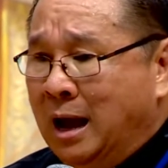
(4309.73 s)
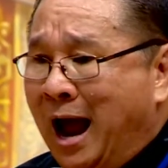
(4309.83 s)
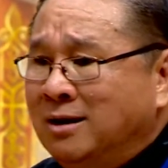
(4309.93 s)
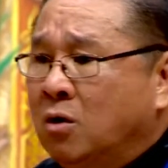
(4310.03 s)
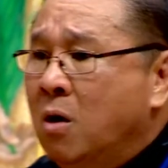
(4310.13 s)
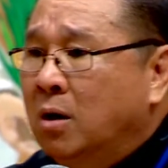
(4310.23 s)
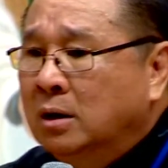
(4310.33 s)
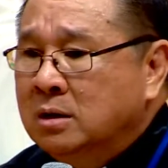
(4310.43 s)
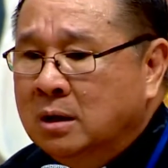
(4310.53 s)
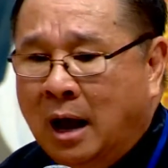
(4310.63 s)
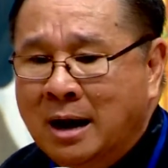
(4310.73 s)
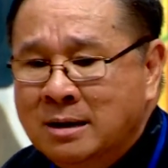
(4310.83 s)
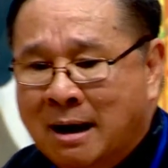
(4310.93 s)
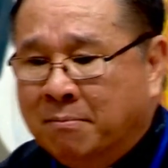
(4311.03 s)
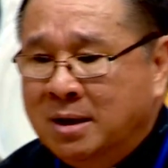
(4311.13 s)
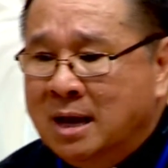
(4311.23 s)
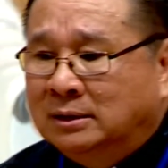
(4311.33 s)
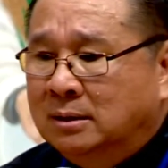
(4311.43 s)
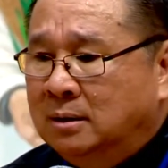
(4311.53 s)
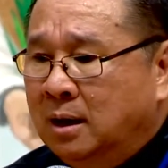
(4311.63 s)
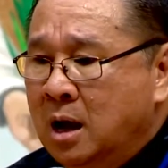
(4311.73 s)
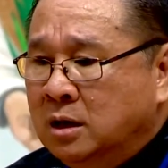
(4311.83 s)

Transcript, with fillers: anh có anh nằm ở nhà thương đó,